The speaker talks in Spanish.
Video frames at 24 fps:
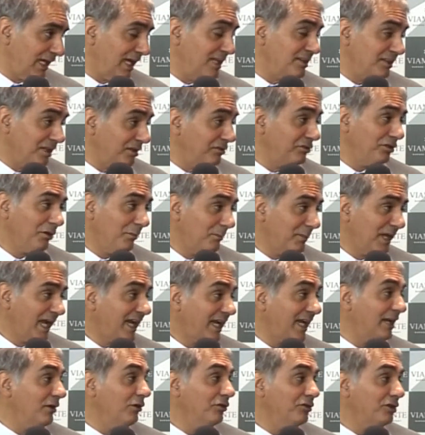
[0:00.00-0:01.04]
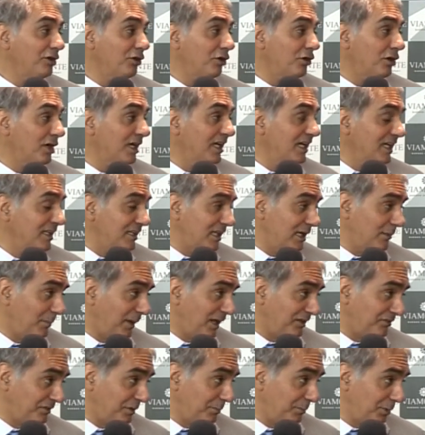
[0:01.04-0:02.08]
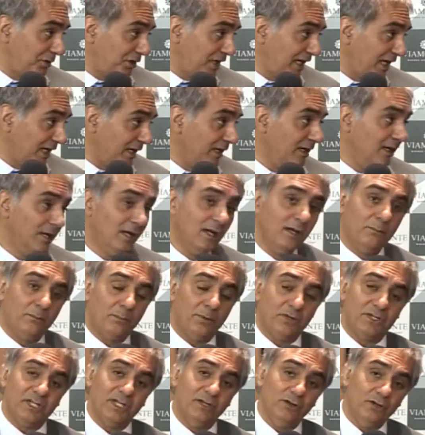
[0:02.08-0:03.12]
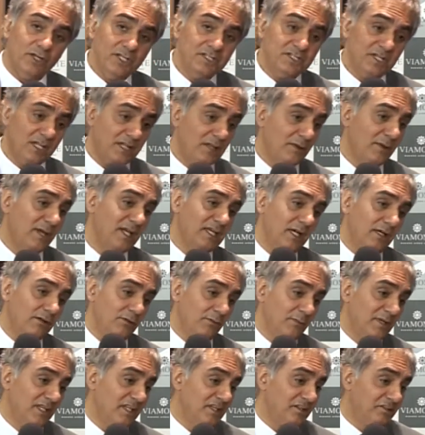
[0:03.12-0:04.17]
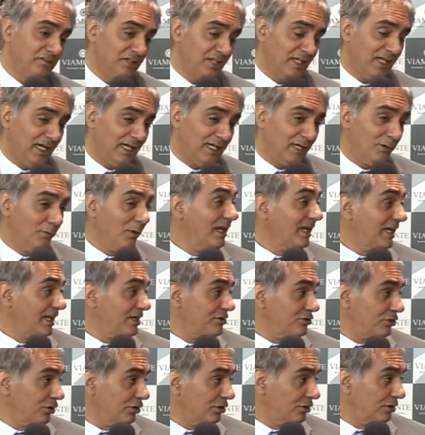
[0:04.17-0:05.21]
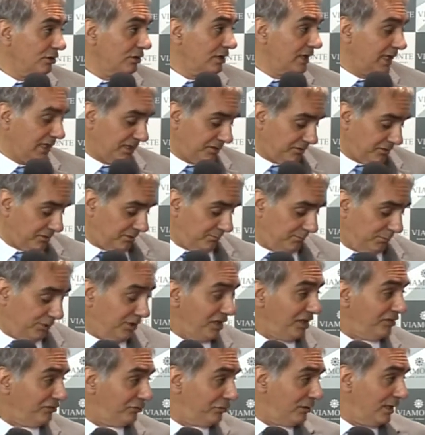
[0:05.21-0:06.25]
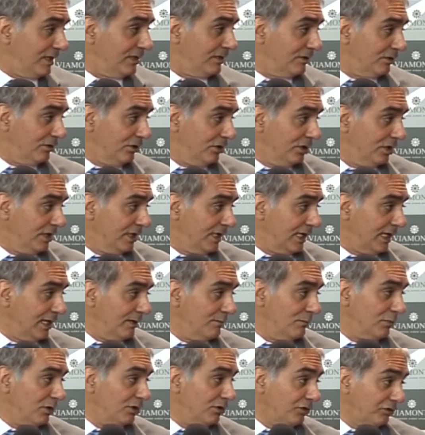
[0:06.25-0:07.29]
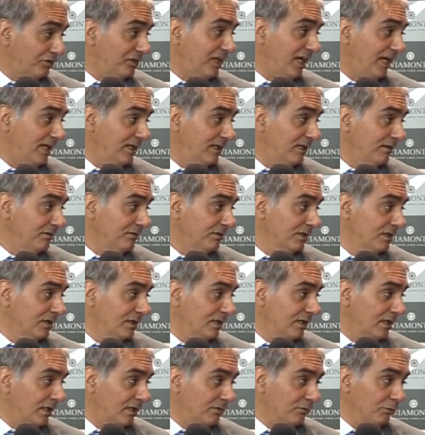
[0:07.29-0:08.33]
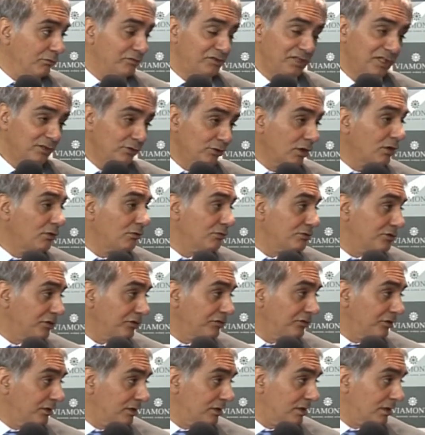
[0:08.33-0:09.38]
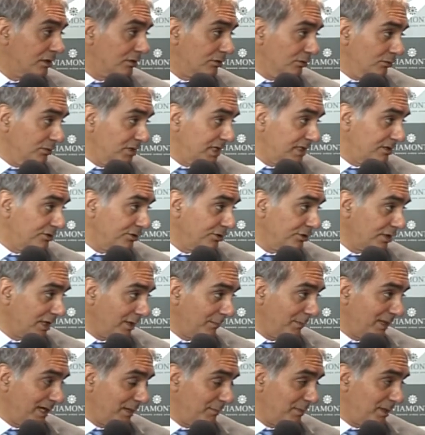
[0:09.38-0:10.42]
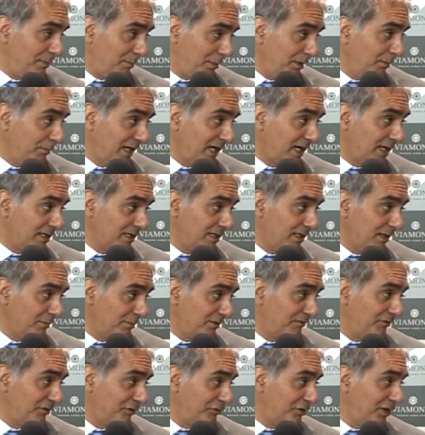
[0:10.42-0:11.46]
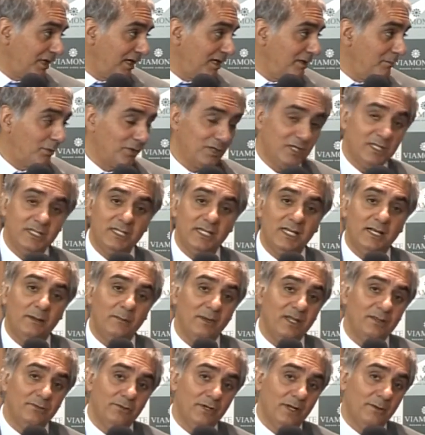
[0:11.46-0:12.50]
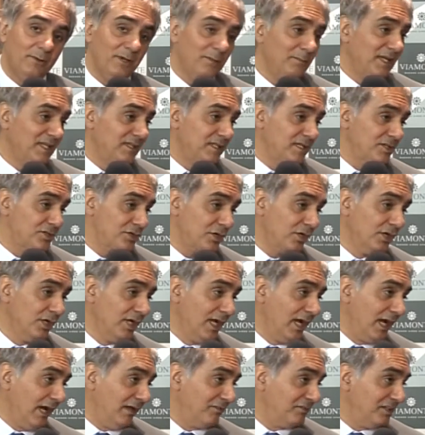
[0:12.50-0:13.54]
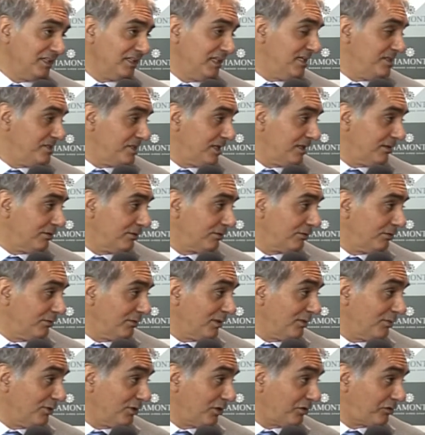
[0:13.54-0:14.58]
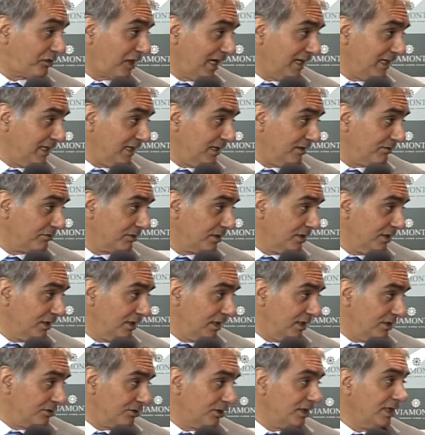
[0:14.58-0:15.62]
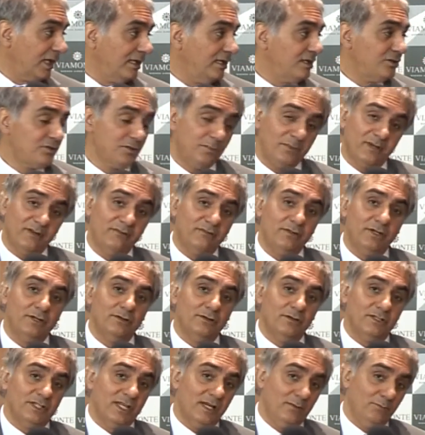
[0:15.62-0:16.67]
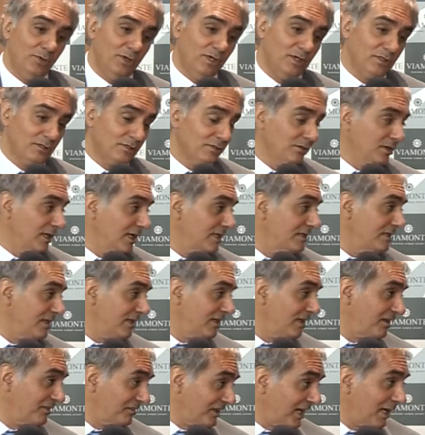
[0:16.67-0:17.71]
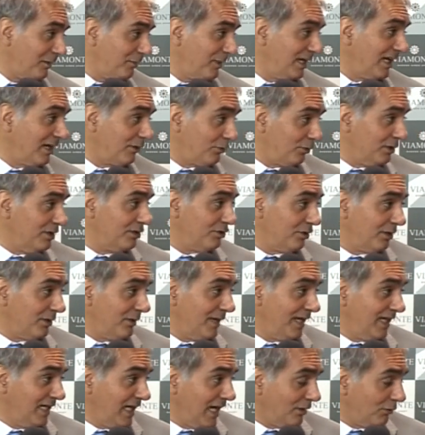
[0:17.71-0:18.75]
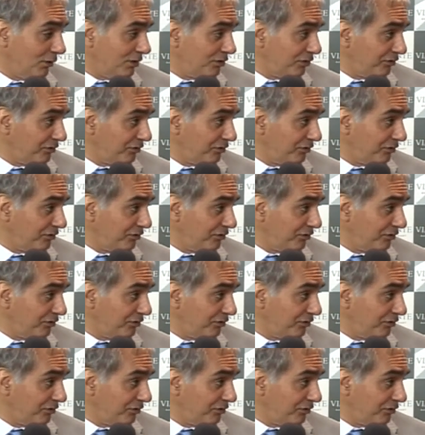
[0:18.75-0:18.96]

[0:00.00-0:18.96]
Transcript: La intención mía es que no se concrete el pase. ¿Por qué? Porque los hinchas de Belgrano me dicen, al igual que yo, que por eso ando en Buenos Aires luciendo orgulloso este escudito, que para mi propia carrera profesional y política más de una vez me han dicho, hacete hincha del club de Buenos Aires. Y yo les he dicho, prefiero estar muerto antes de que sacarme el escudito de Belgrano.